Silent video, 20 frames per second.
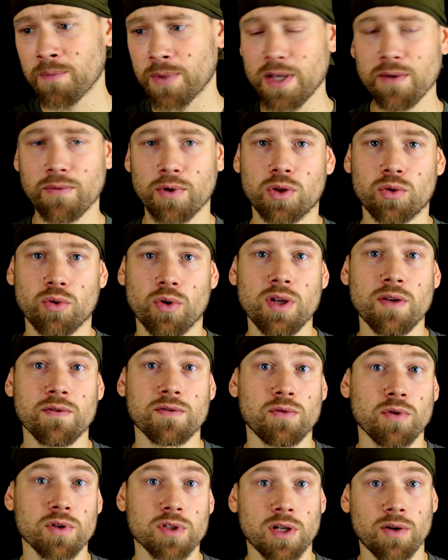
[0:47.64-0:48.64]
и в итоге в
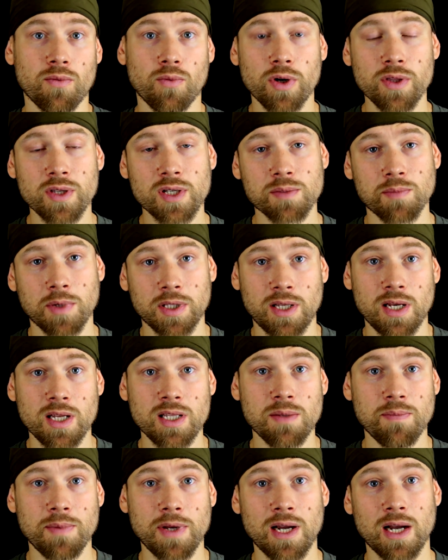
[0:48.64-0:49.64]
«Звездных войнах»
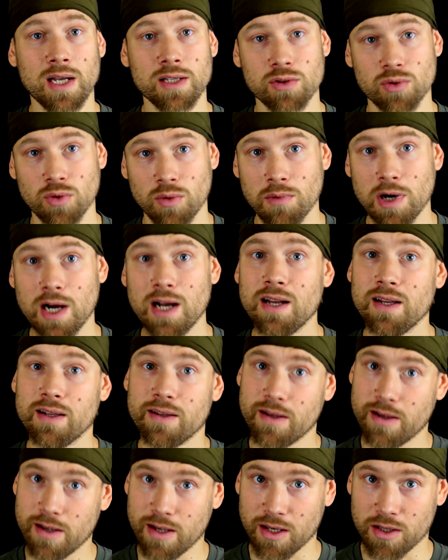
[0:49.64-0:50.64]
смотреть теперь особо
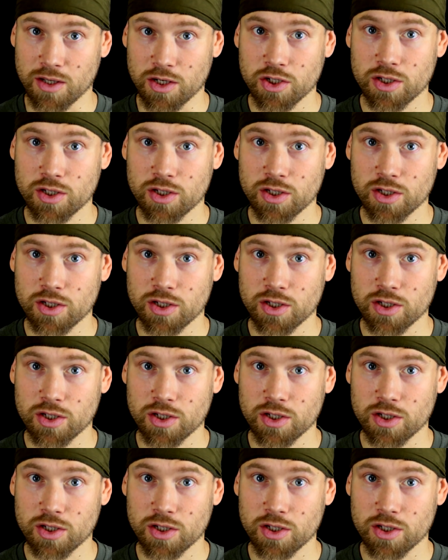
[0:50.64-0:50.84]
не на